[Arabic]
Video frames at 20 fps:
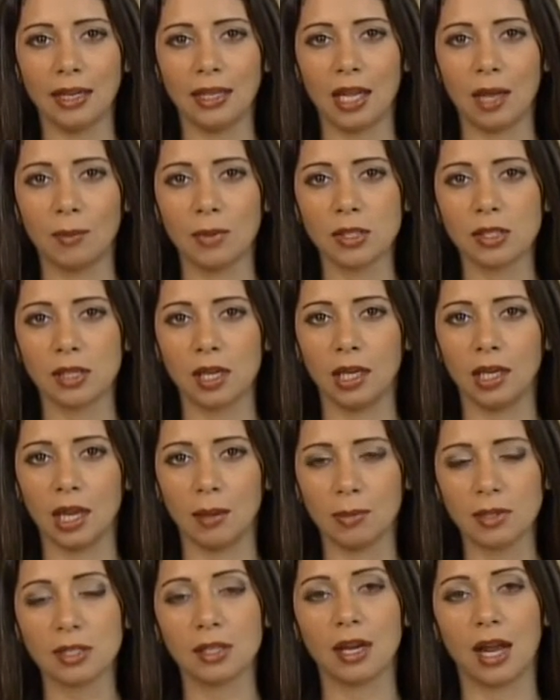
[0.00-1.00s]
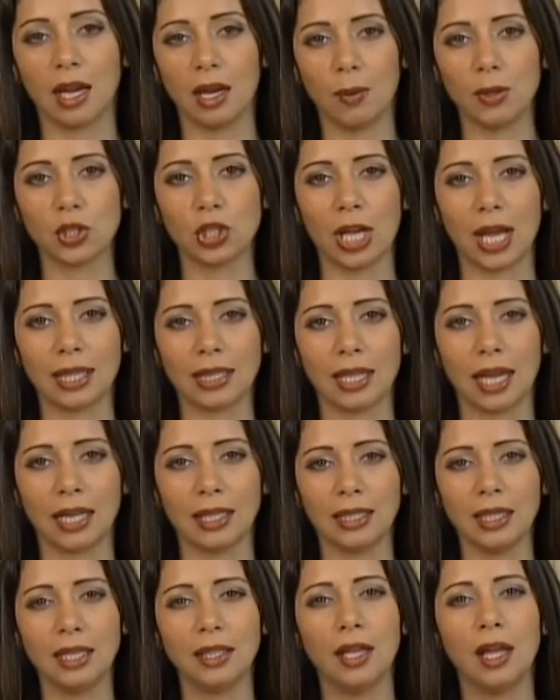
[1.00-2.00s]
إلى مصر إلى مصر على وجه
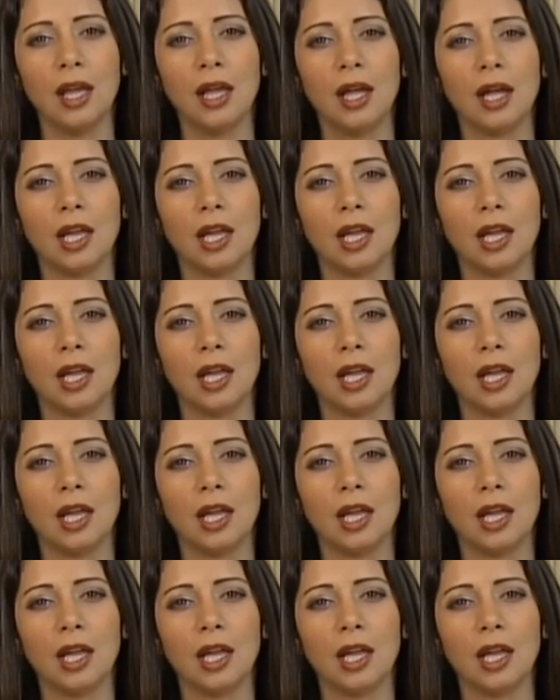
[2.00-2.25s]
التحديد